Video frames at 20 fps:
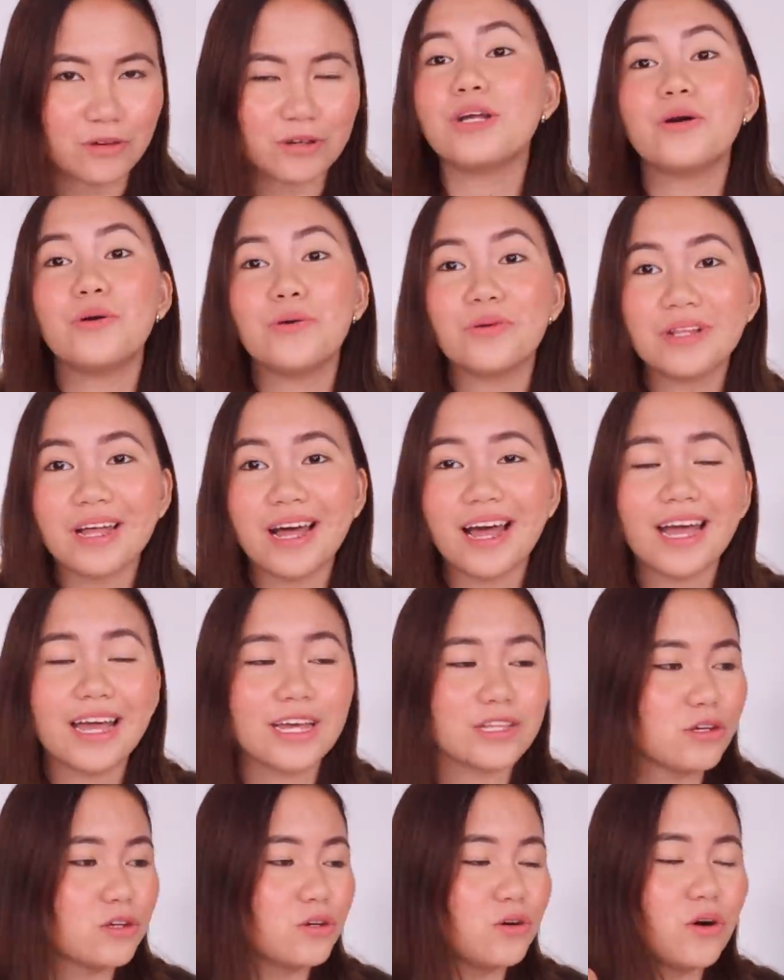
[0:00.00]
Unang-una,
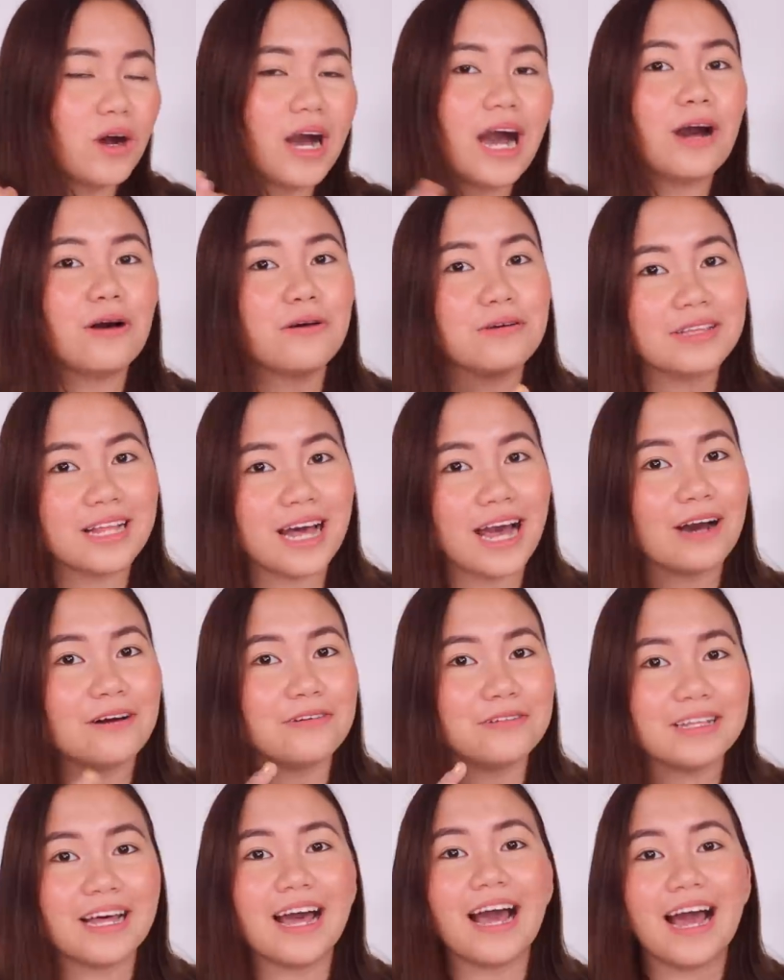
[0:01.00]
ito yung
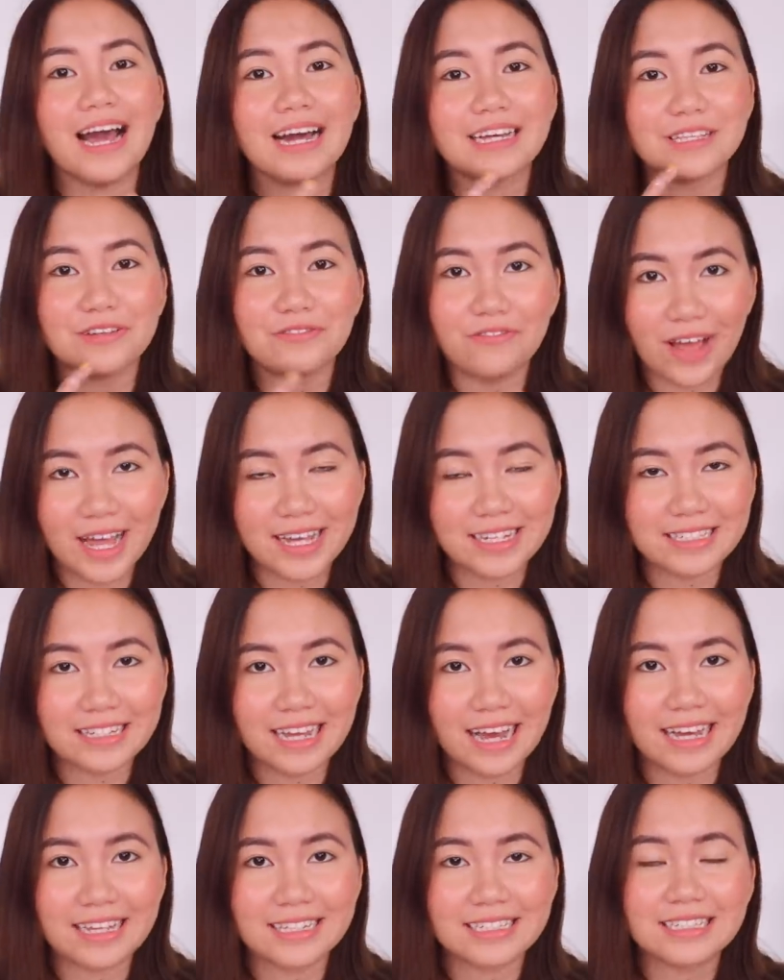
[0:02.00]
kauna-unahang device
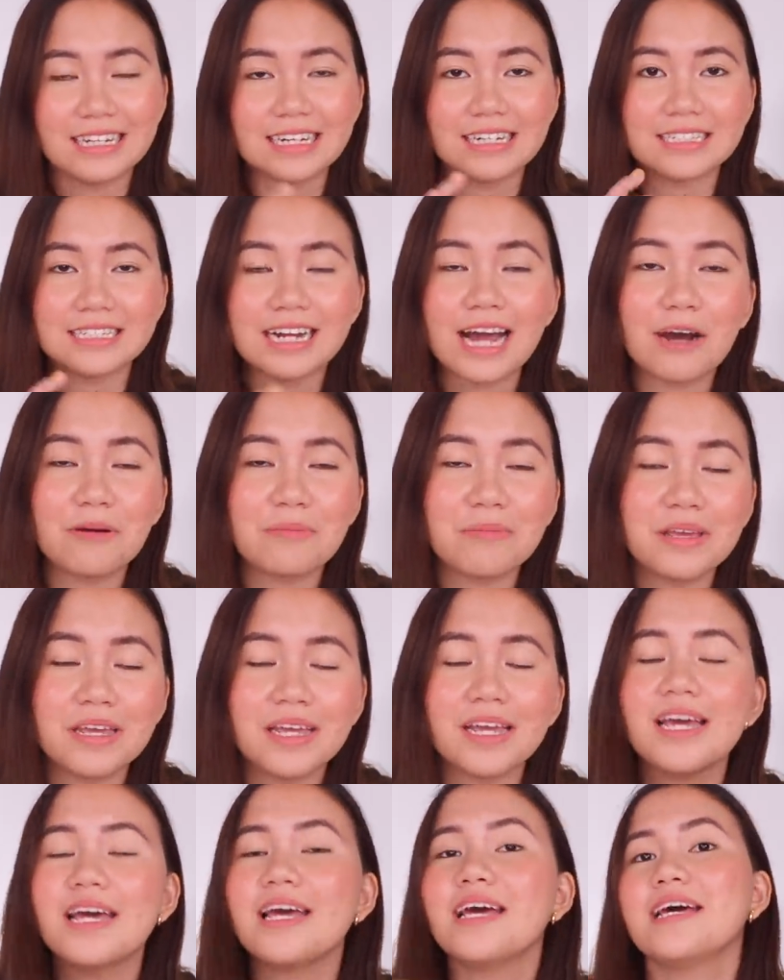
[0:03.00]
guys ng
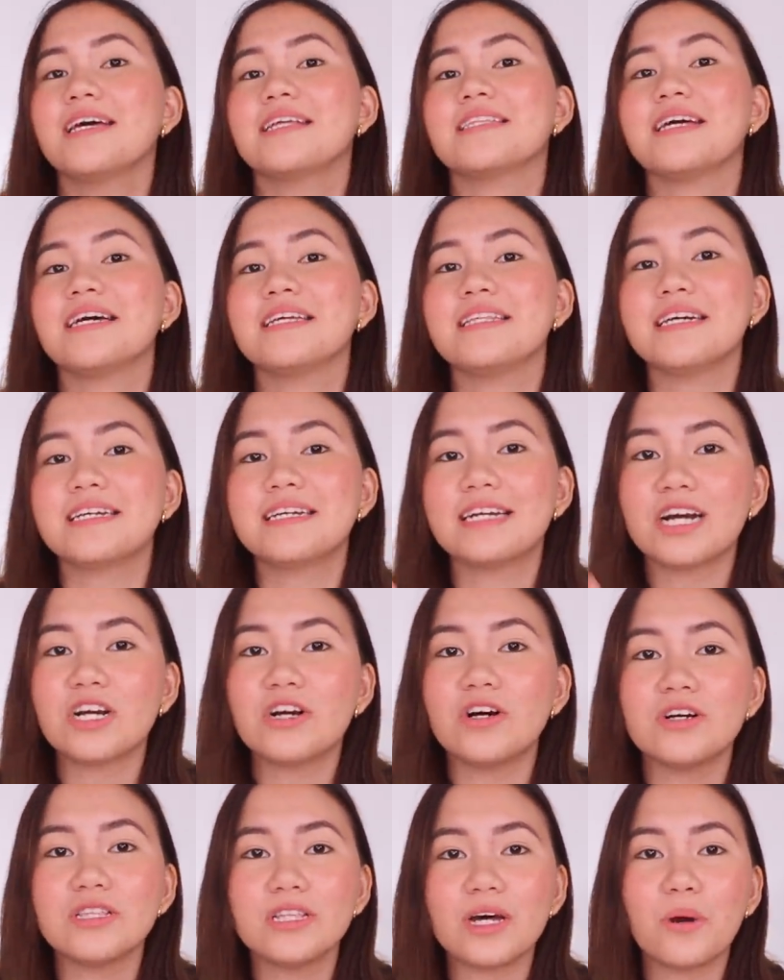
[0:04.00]
Xiaomi na
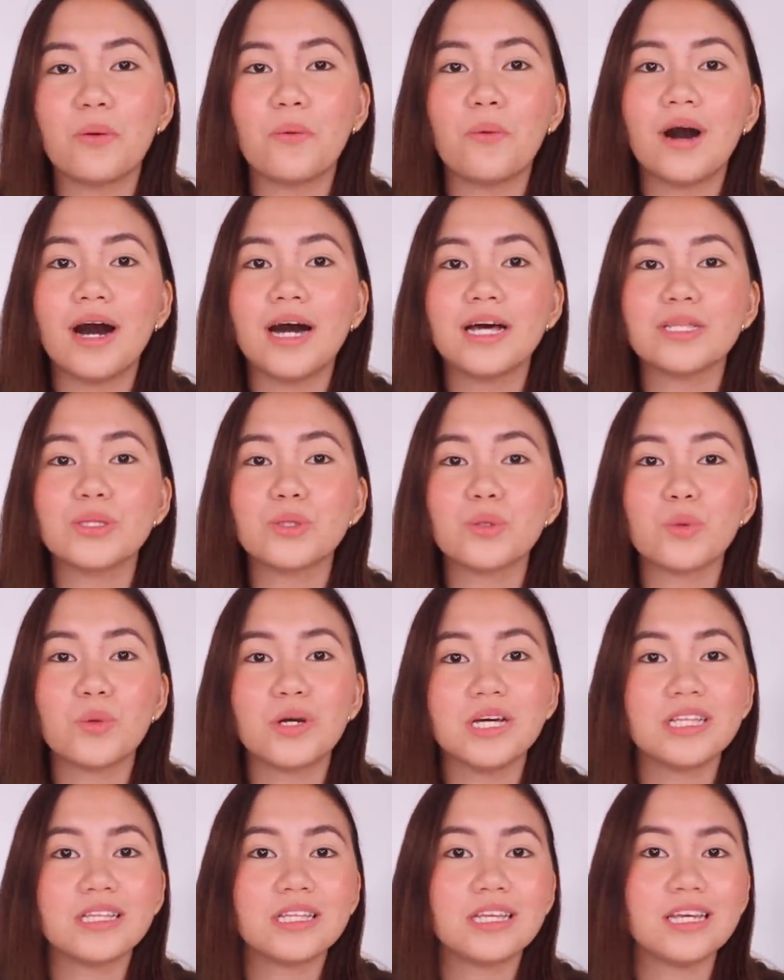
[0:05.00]
nagkaroon ng
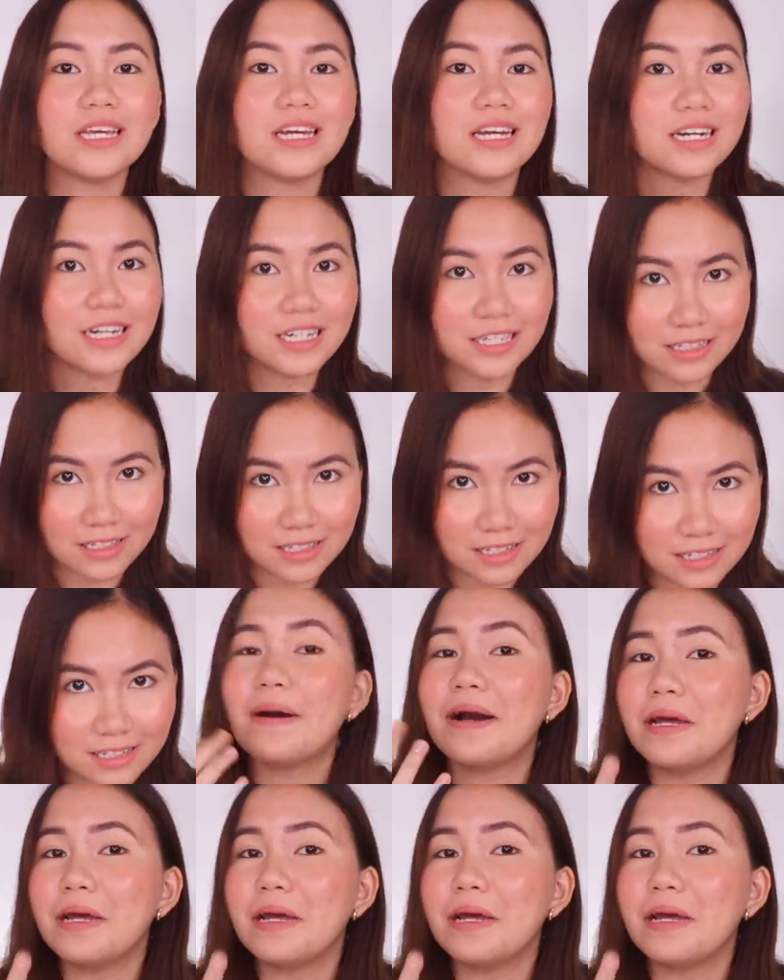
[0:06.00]
120Hz.